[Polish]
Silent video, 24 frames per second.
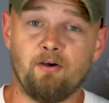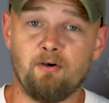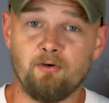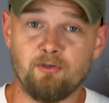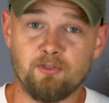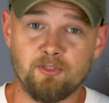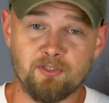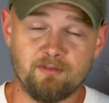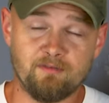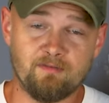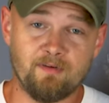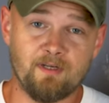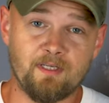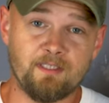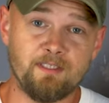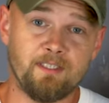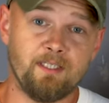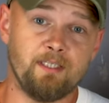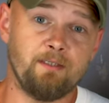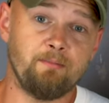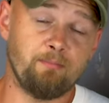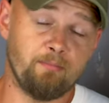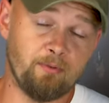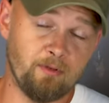
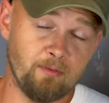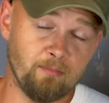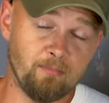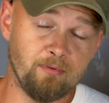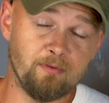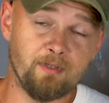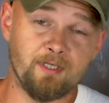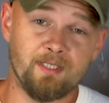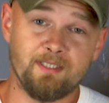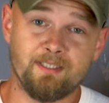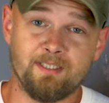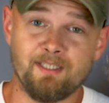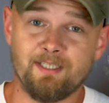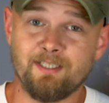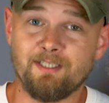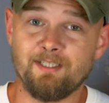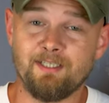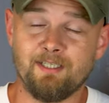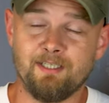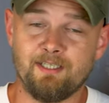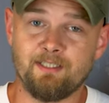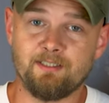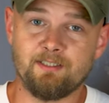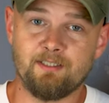ogrzewanie i pobór
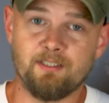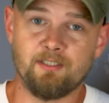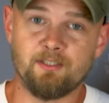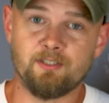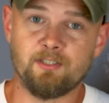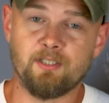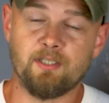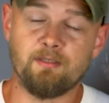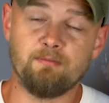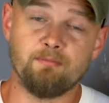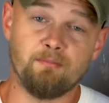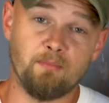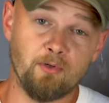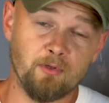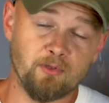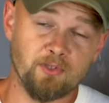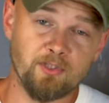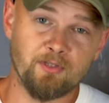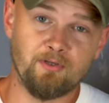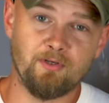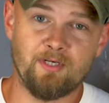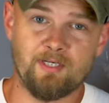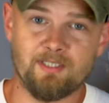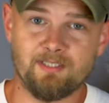energii elektrycznej
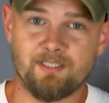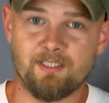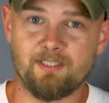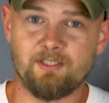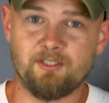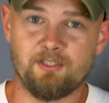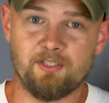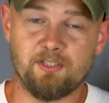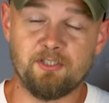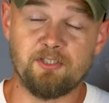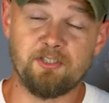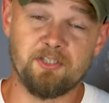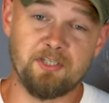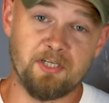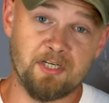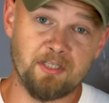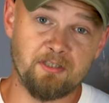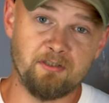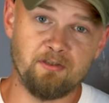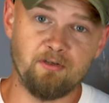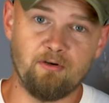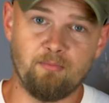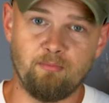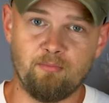może okazać się
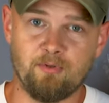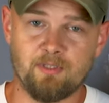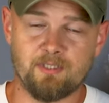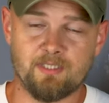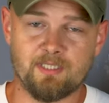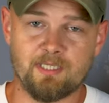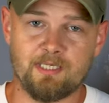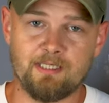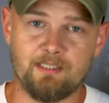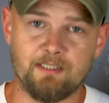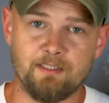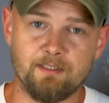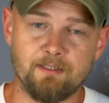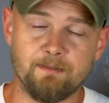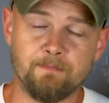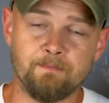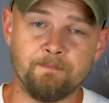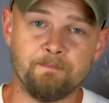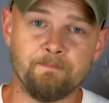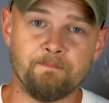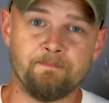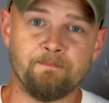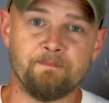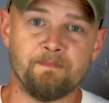średnio opłacalny,
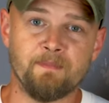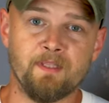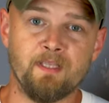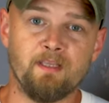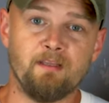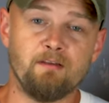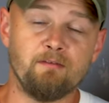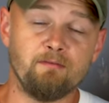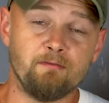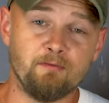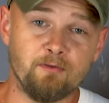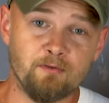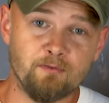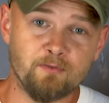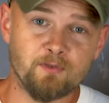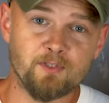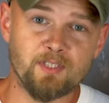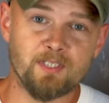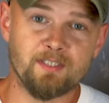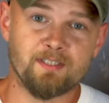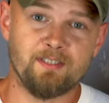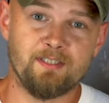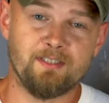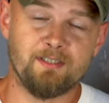
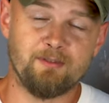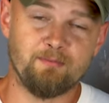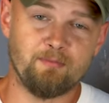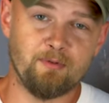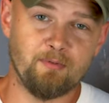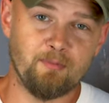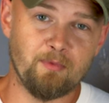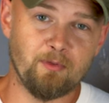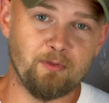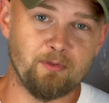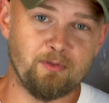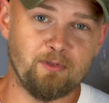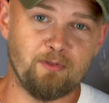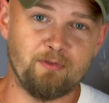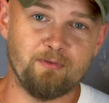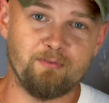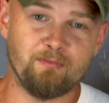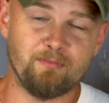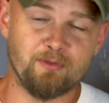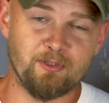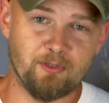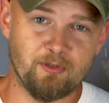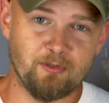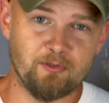wówczas z pomocą
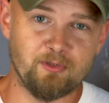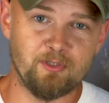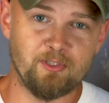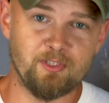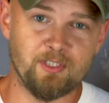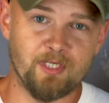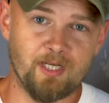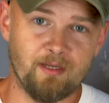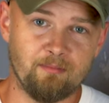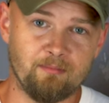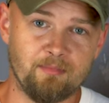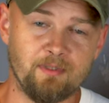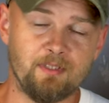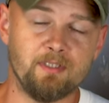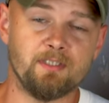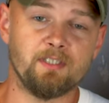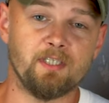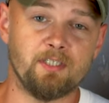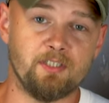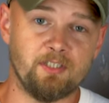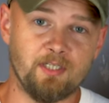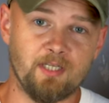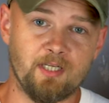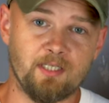przychodzi nam
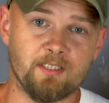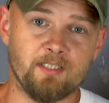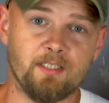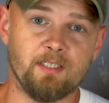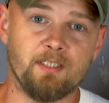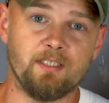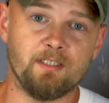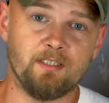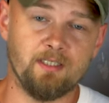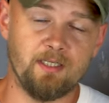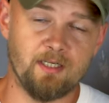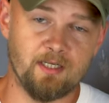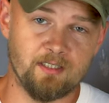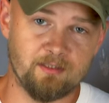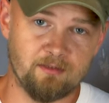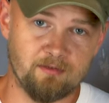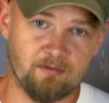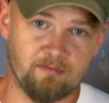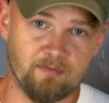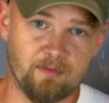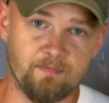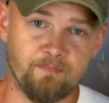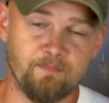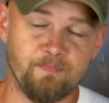zasilanie
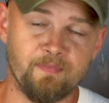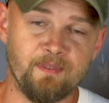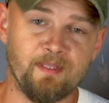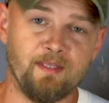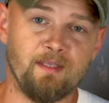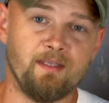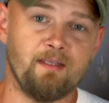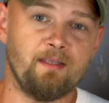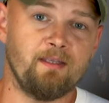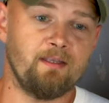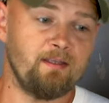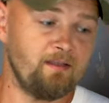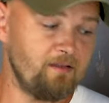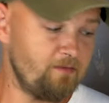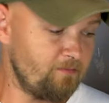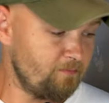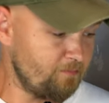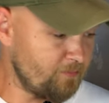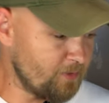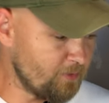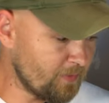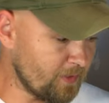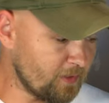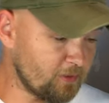gazowe.
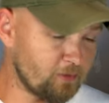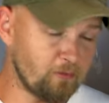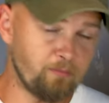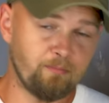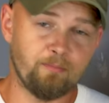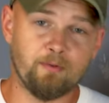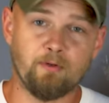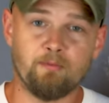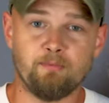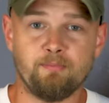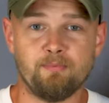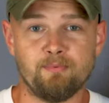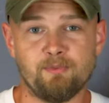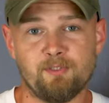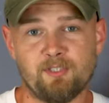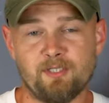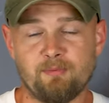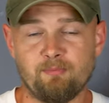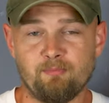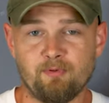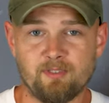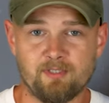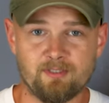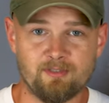W przypadku pomp
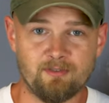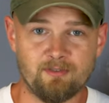ciepła